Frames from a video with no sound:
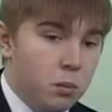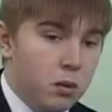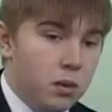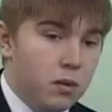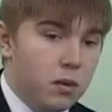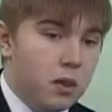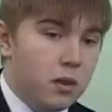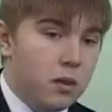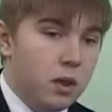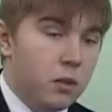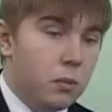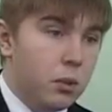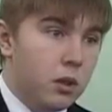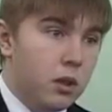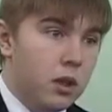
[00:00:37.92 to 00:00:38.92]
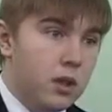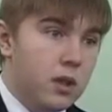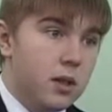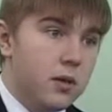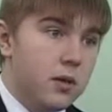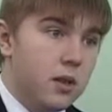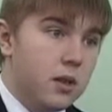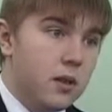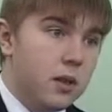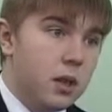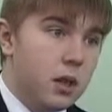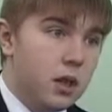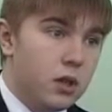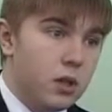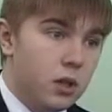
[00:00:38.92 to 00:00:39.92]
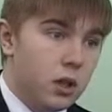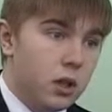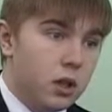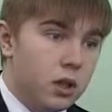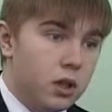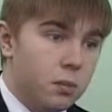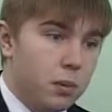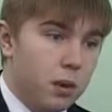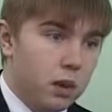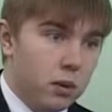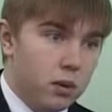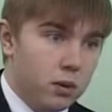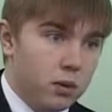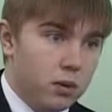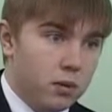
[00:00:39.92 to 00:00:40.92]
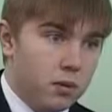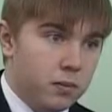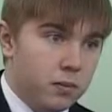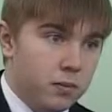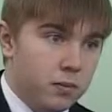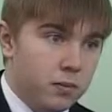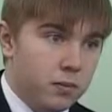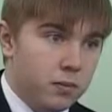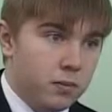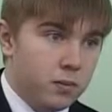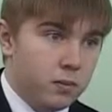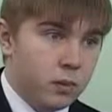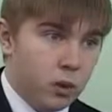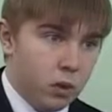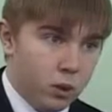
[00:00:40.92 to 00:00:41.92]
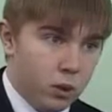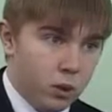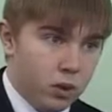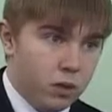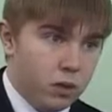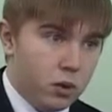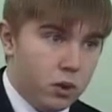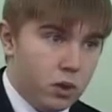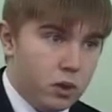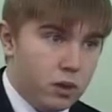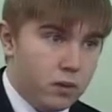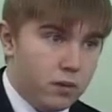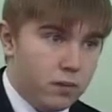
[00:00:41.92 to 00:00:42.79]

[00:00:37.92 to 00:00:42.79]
Мы выявили подлинность и фальсификацию некоторых продуктов, йогуртов то есть.